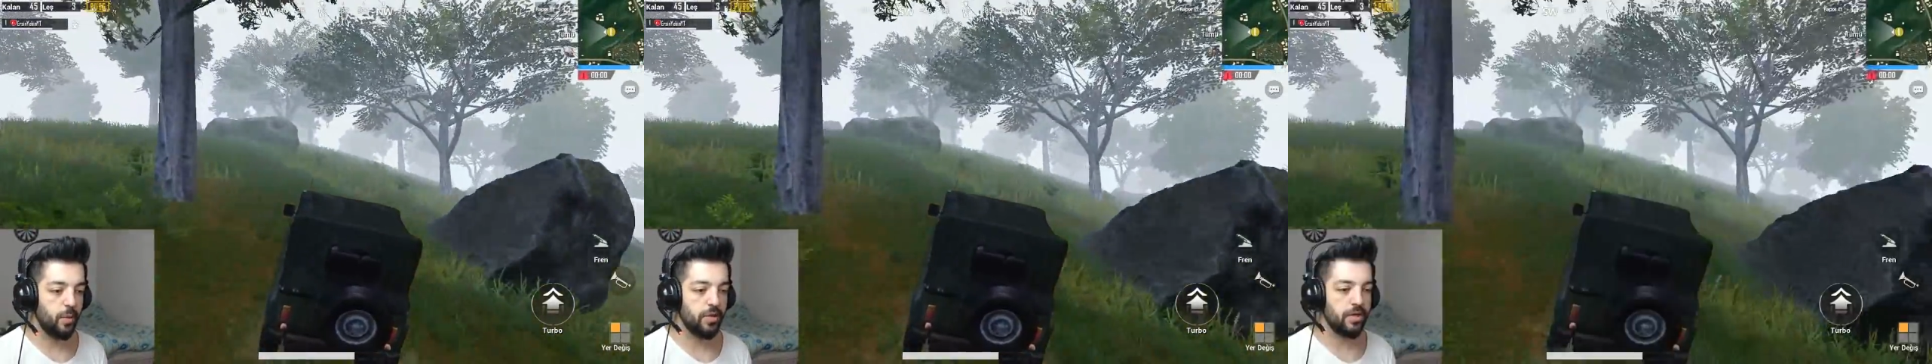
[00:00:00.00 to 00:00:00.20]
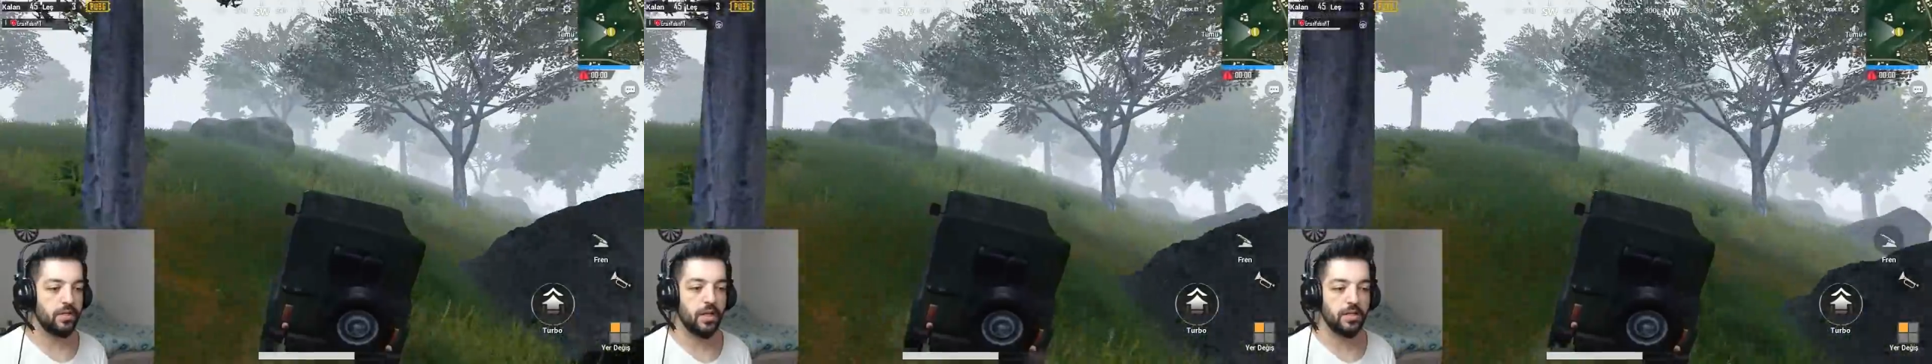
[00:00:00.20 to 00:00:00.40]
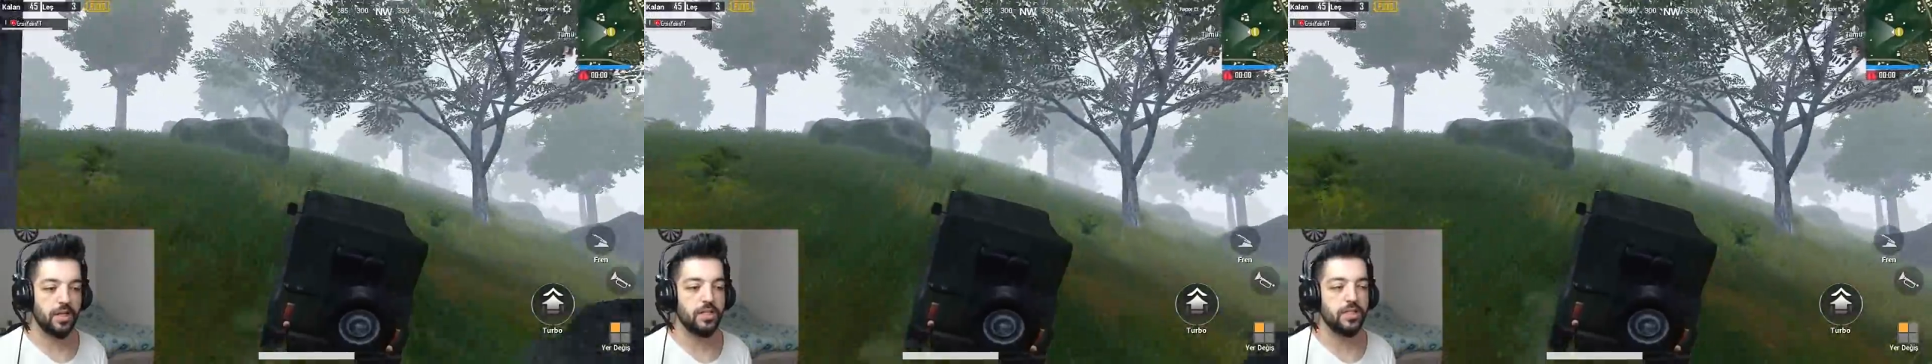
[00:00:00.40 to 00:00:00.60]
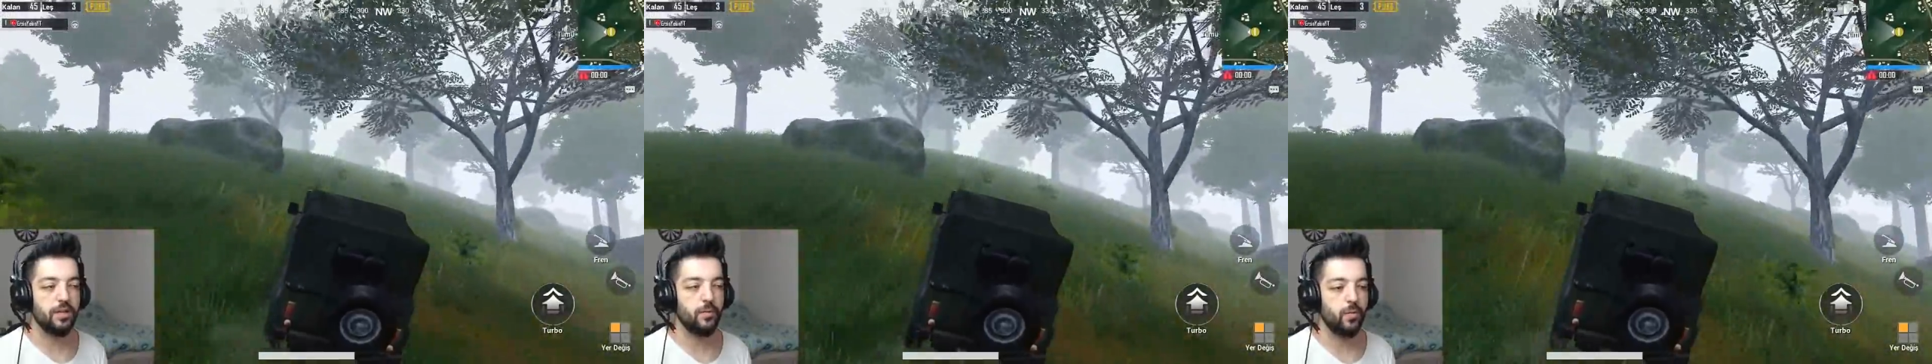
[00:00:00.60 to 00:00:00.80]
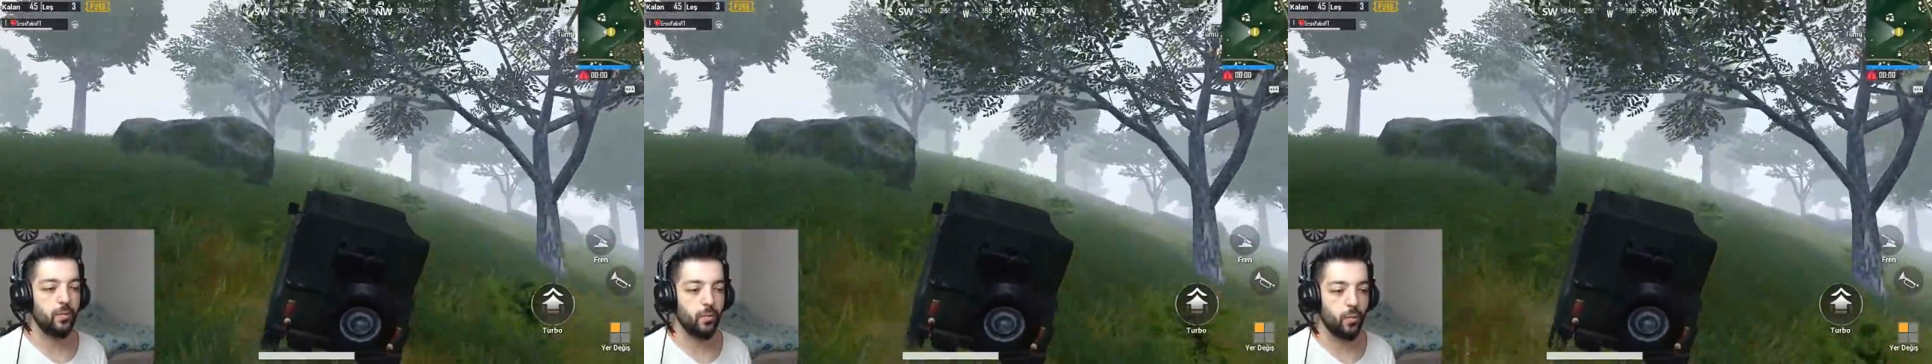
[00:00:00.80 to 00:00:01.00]
Bu arada
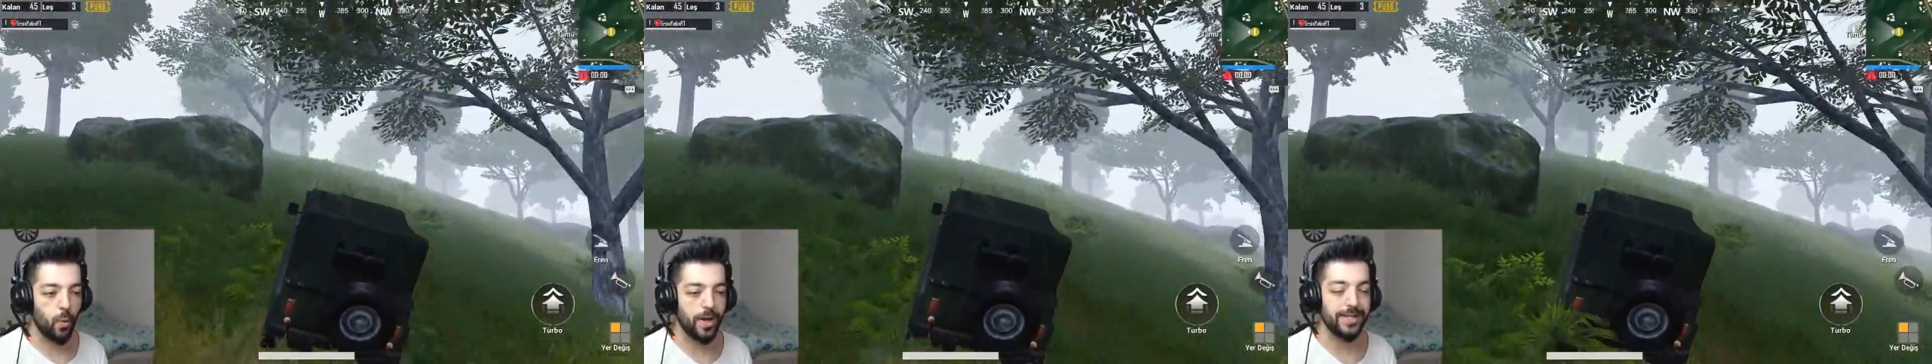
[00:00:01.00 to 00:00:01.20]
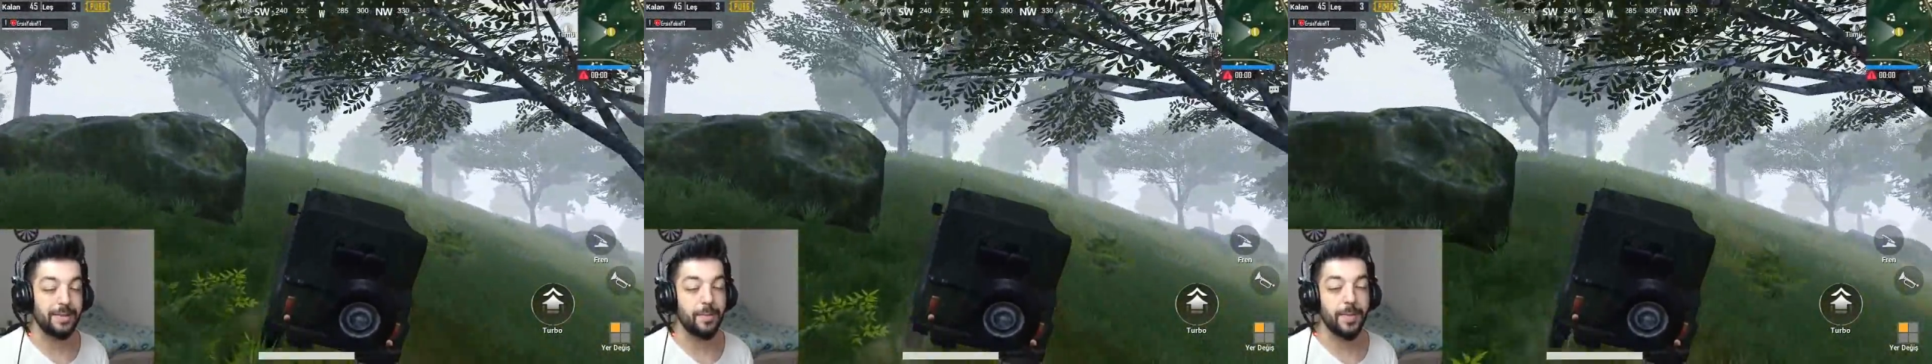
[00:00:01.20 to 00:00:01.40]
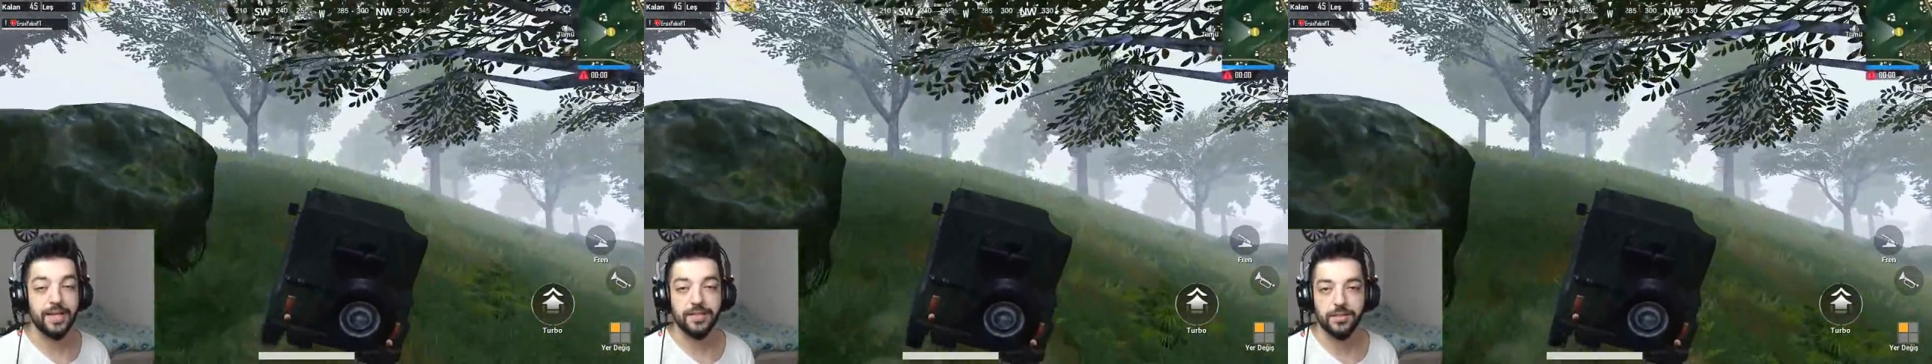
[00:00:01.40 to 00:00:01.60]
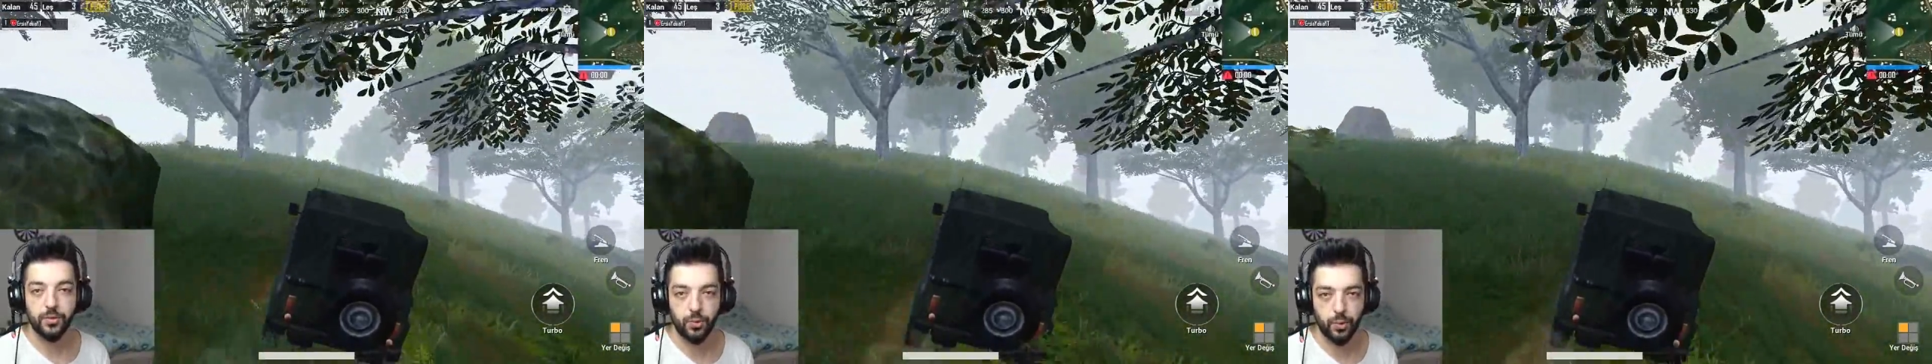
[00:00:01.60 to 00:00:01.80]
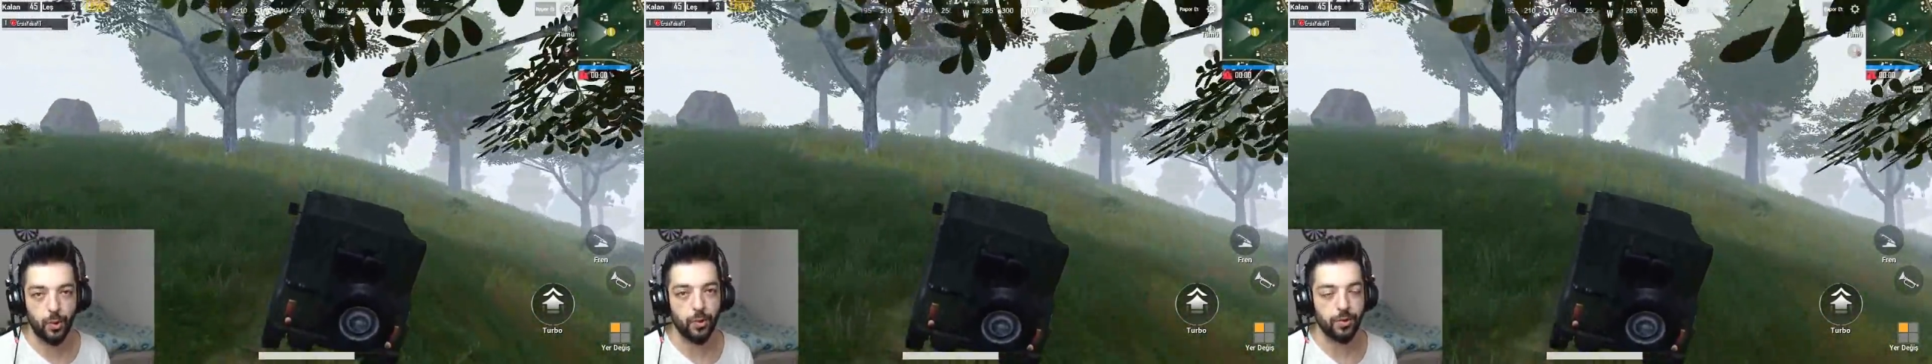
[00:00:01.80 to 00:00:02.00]
arkadaşlar one
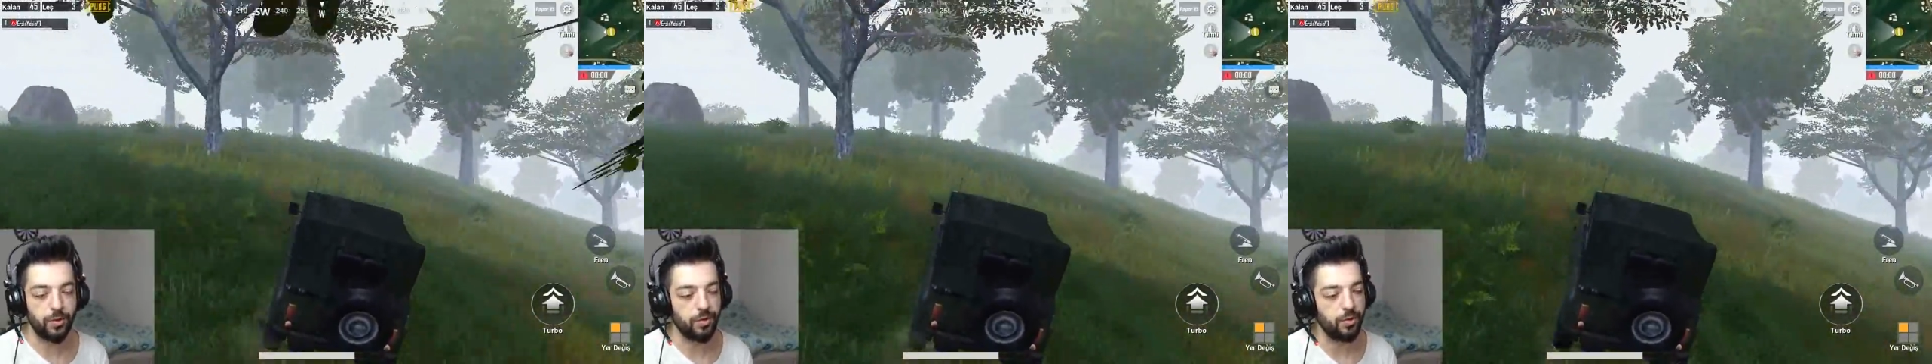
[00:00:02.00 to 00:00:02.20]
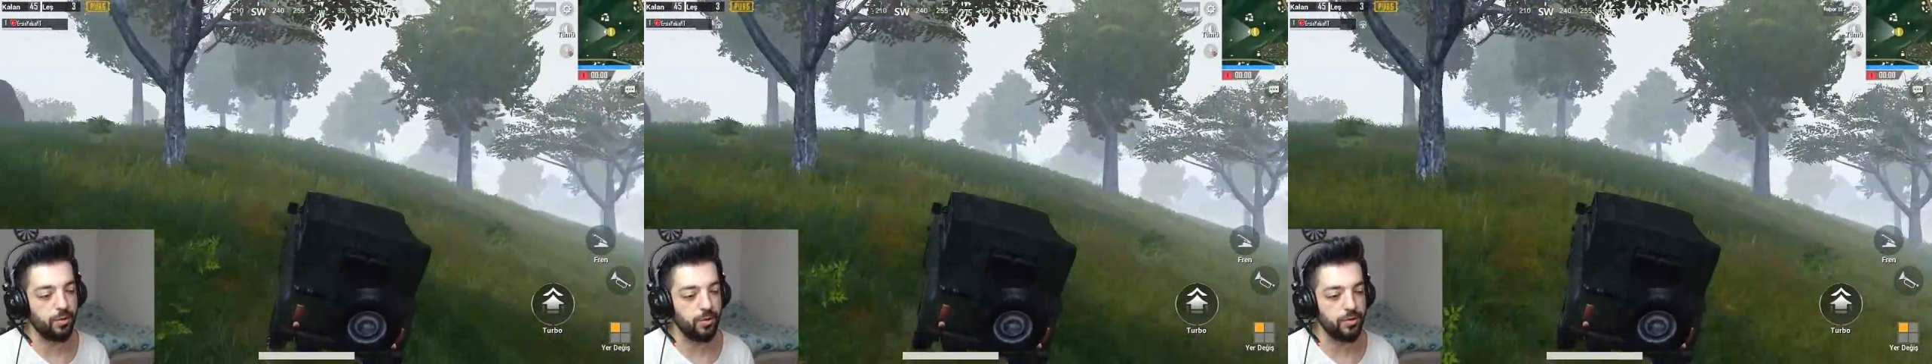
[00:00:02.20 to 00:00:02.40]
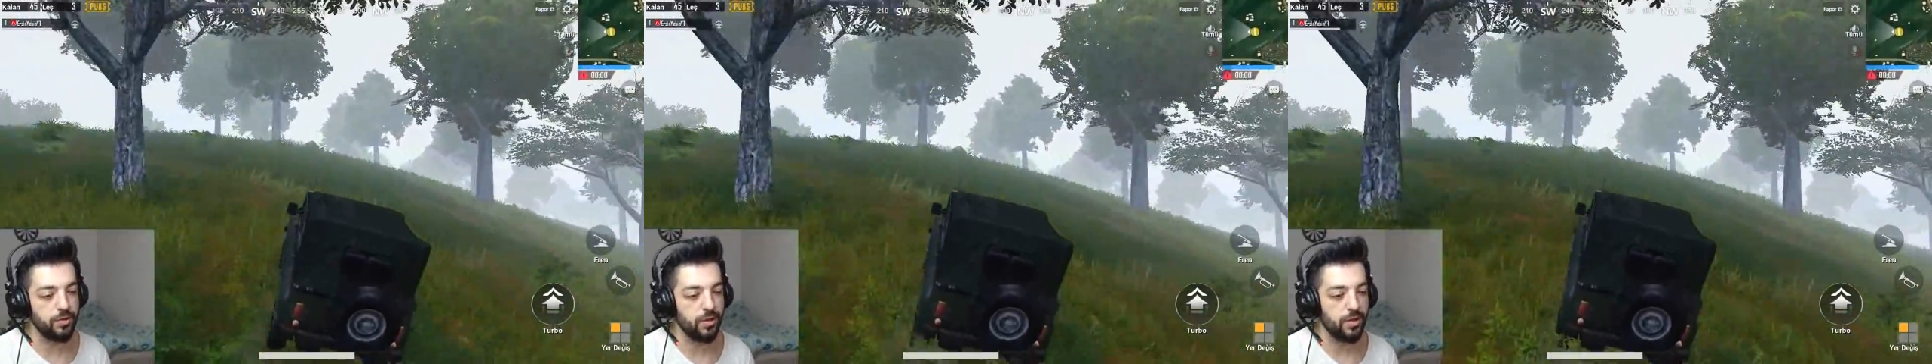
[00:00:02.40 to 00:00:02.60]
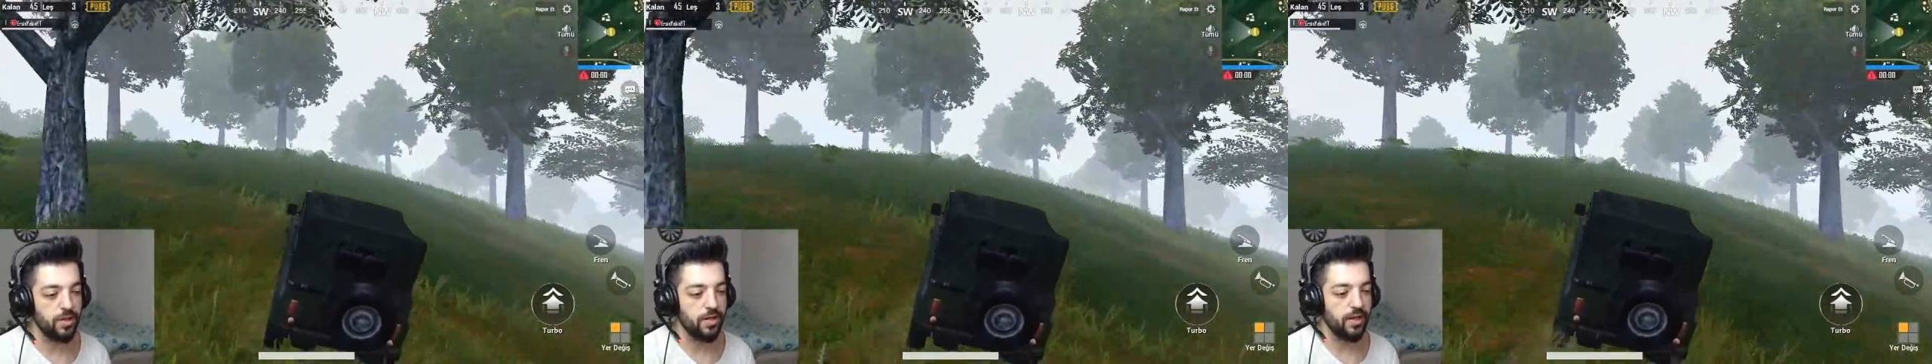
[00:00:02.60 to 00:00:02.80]
man duo oynuyoruz.